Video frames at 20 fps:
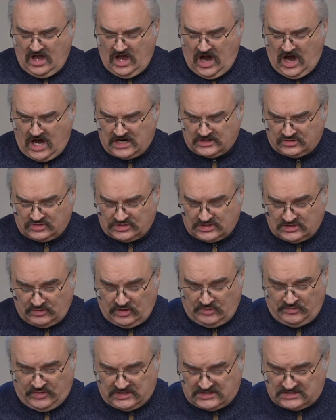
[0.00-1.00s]
А что
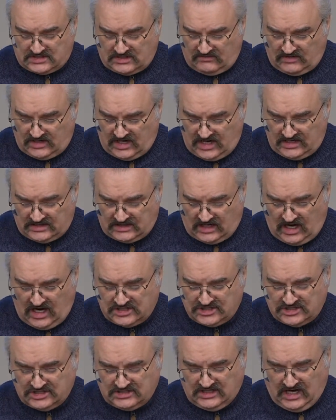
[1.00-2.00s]
собой представляет
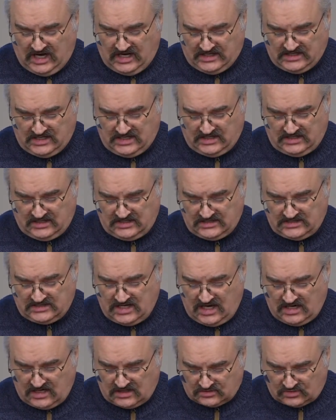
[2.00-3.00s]
ожидание
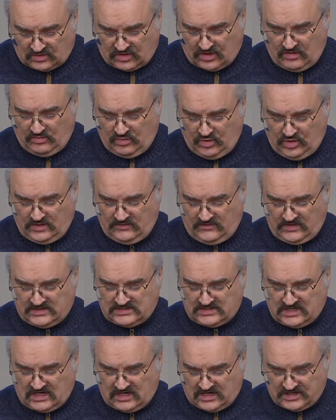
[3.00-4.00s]
Христа, которое будет
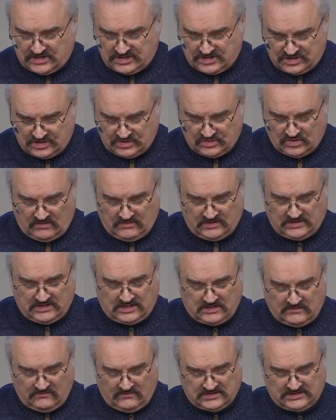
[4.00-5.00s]
вознаграждено вот
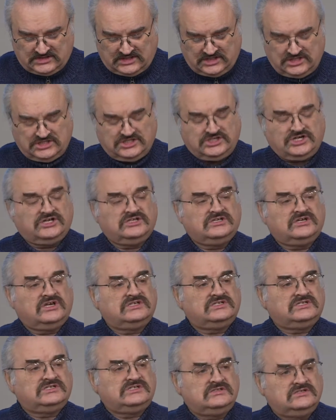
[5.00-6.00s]
этим
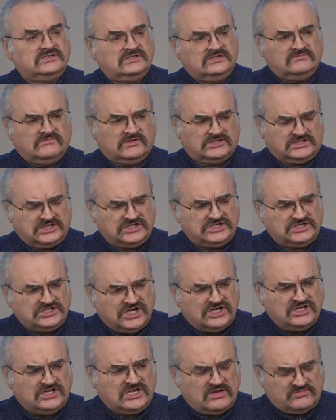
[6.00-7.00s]
восхищением,
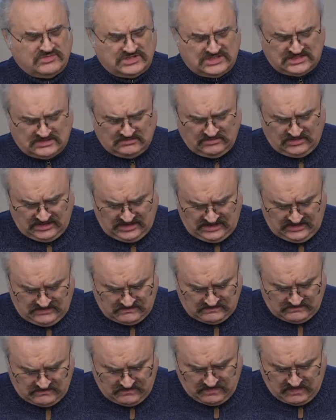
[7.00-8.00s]
восхищением
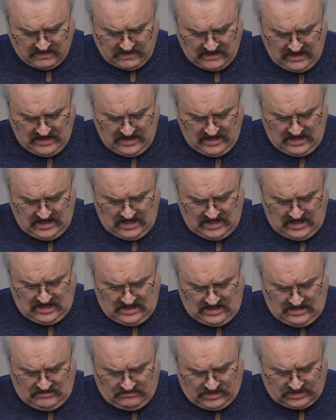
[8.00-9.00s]
земли?
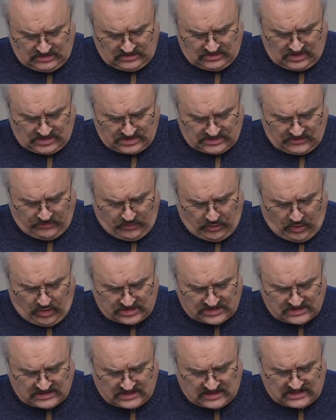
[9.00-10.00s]
Мы тоже в
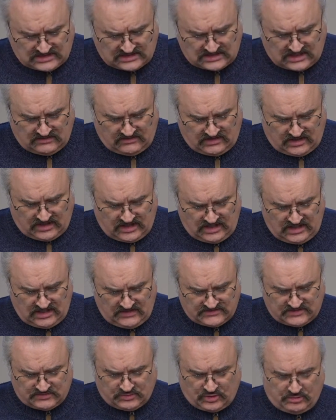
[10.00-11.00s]
прошлый раз
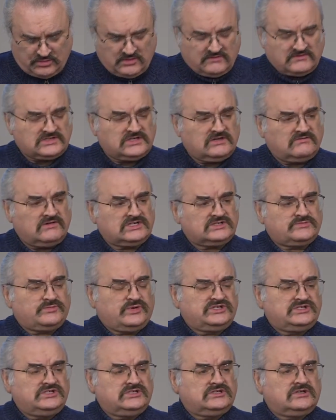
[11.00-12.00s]
говорили, вспомним слова
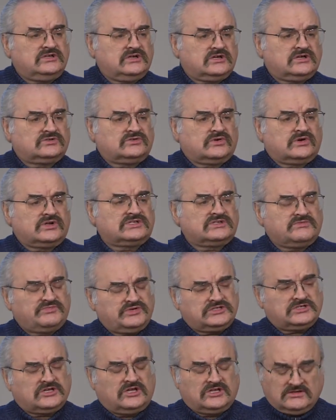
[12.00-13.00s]
Спасителя, которые
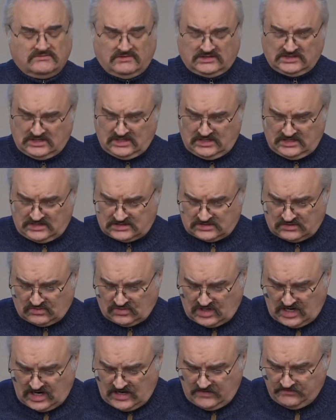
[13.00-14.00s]
записал евангелист
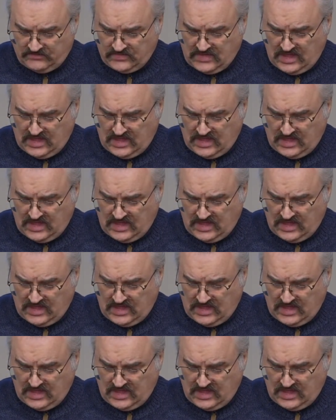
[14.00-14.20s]
Лука,